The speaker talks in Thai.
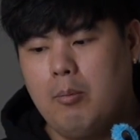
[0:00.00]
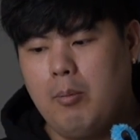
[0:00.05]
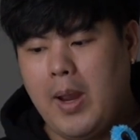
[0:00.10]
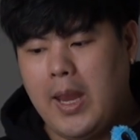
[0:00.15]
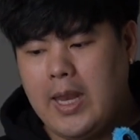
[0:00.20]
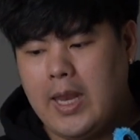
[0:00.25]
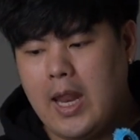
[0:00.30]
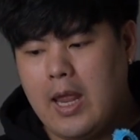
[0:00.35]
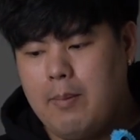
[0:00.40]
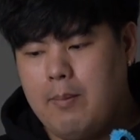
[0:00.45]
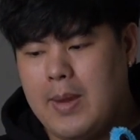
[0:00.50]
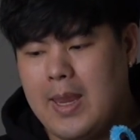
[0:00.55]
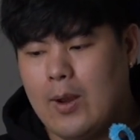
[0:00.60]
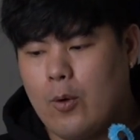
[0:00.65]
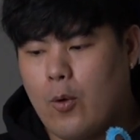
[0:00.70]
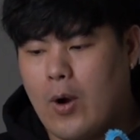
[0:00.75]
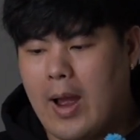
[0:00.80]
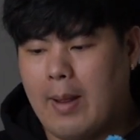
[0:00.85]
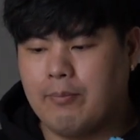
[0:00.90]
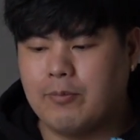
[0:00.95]
ไม่ได้มี
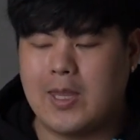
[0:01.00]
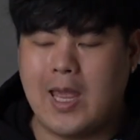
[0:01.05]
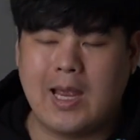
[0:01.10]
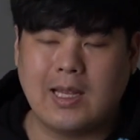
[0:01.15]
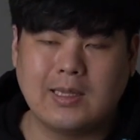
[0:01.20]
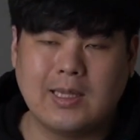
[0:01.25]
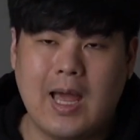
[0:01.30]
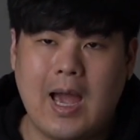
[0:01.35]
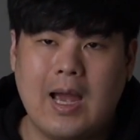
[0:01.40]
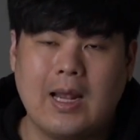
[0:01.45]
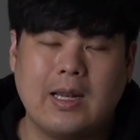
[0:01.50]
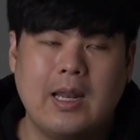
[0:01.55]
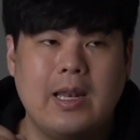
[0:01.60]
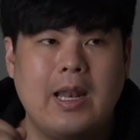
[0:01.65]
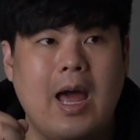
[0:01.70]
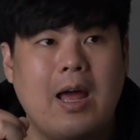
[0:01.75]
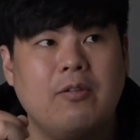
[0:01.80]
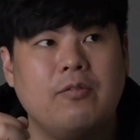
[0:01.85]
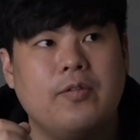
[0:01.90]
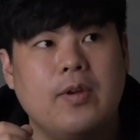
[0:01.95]
ความแตกต่างใน
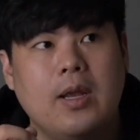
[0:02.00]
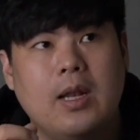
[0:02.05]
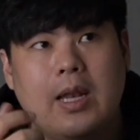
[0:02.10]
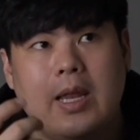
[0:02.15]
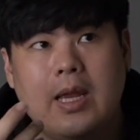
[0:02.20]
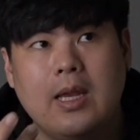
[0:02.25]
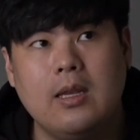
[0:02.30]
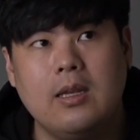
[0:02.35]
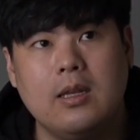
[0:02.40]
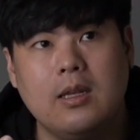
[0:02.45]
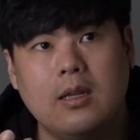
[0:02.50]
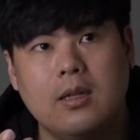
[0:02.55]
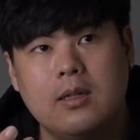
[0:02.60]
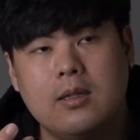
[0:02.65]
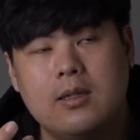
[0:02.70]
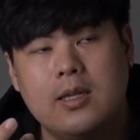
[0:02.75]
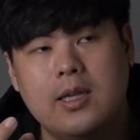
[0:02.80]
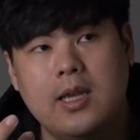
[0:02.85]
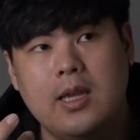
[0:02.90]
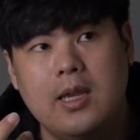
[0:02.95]
ด้าน Feeling
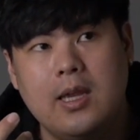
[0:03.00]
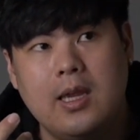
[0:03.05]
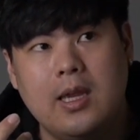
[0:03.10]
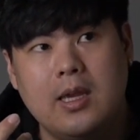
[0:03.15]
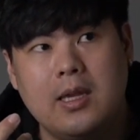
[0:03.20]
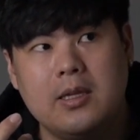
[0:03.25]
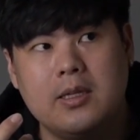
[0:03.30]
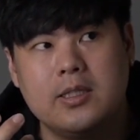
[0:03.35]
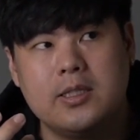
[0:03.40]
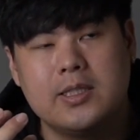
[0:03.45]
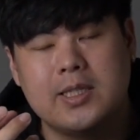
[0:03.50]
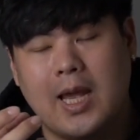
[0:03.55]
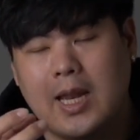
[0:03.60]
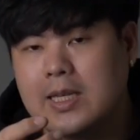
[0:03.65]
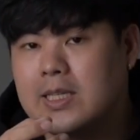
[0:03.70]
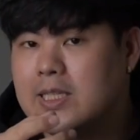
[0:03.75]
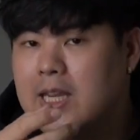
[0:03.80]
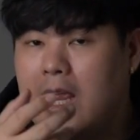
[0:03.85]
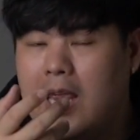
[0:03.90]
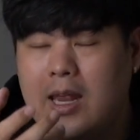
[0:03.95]
ที่ชั
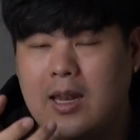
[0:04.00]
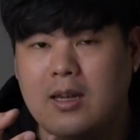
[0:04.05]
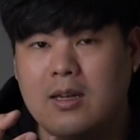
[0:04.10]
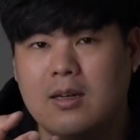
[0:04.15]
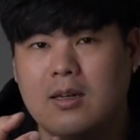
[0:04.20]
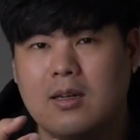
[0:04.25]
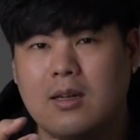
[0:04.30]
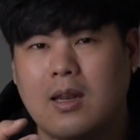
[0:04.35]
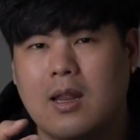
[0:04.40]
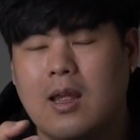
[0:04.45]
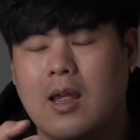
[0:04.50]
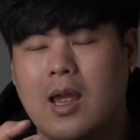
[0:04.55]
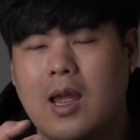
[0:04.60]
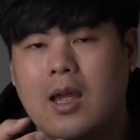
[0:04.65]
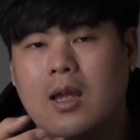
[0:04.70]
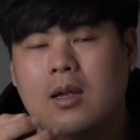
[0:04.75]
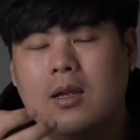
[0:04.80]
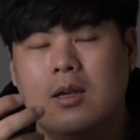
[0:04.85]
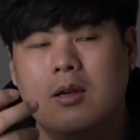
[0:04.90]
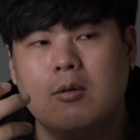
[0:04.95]
ดเจนนะฮะ
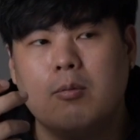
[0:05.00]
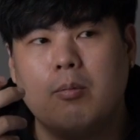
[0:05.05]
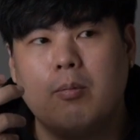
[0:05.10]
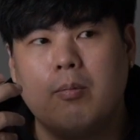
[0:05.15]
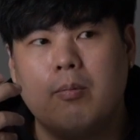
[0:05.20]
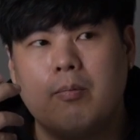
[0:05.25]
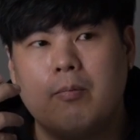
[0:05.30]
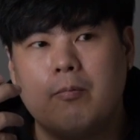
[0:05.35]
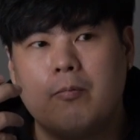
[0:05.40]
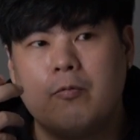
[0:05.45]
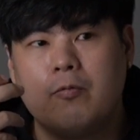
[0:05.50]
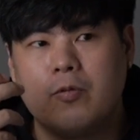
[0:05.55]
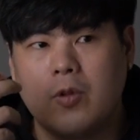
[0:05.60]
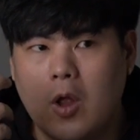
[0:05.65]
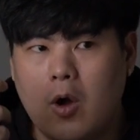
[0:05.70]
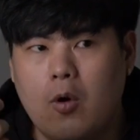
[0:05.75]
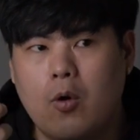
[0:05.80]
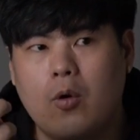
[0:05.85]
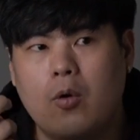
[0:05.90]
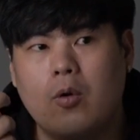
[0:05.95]

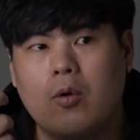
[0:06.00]
Flow